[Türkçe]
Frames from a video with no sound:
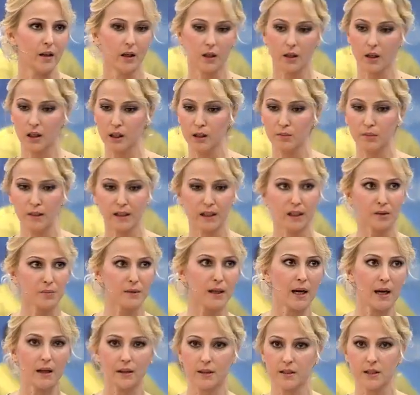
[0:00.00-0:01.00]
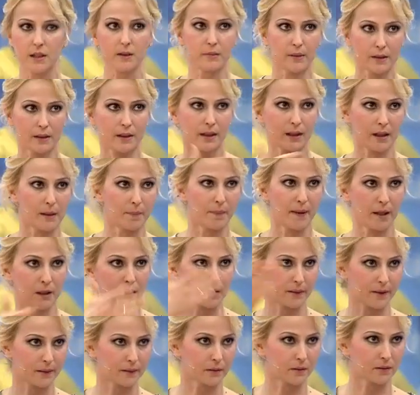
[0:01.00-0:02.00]
Yanıma kim geldiyse bir kere pat
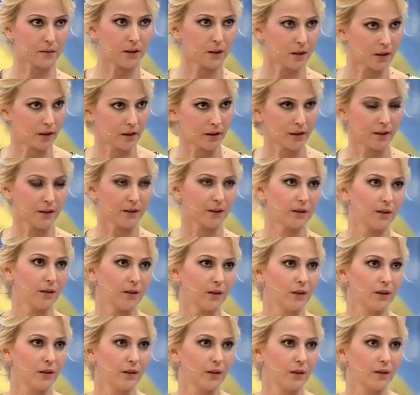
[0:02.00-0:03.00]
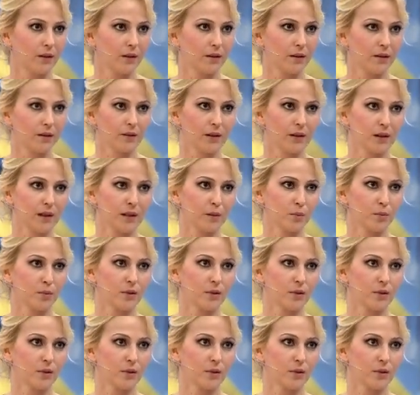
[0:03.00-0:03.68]
pat gitti. Eyvah. Ah. Dedi ki bu